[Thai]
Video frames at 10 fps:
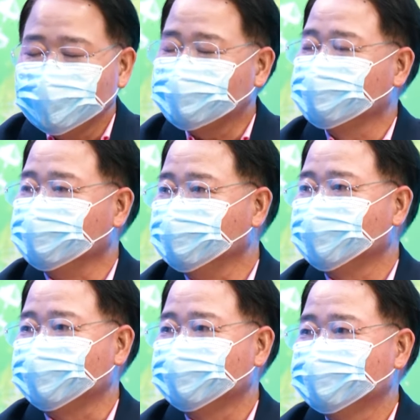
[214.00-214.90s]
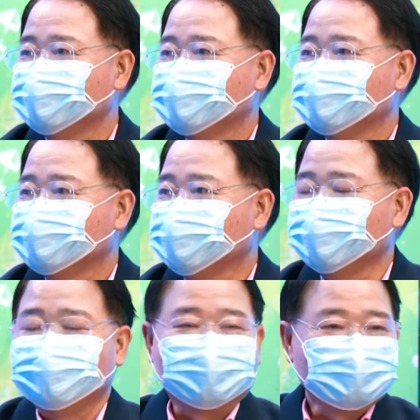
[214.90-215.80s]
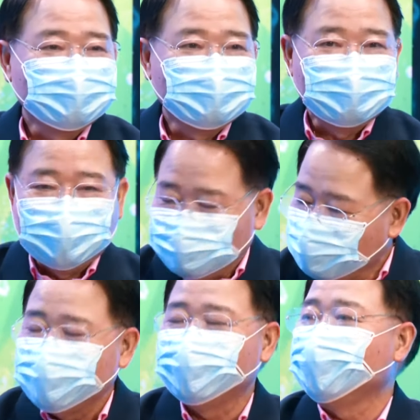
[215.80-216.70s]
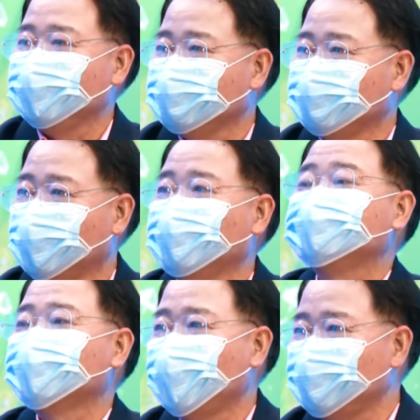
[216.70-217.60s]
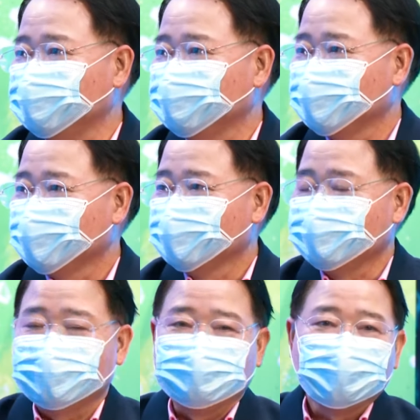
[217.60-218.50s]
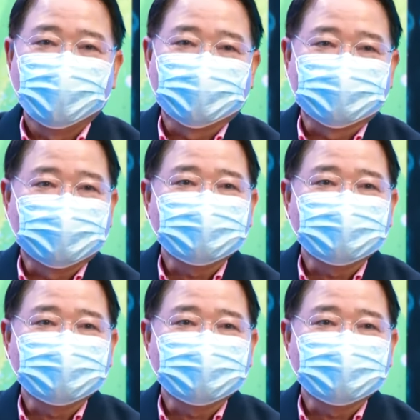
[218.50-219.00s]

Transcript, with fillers: ไม่ถึงอ่ะก็ไม่เป็นไร ขอไปซ้อม uh-huh. กับพวก